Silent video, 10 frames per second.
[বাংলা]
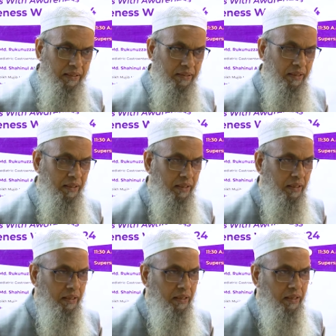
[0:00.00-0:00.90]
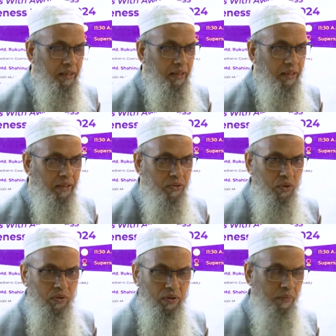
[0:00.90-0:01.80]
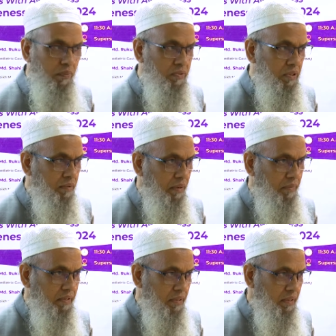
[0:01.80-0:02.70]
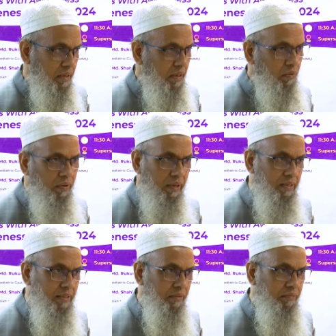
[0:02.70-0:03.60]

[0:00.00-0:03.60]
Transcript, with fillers: যে শতকরা পঁচিশ ভাগ বাচ্চাদের এই রোগটা আছে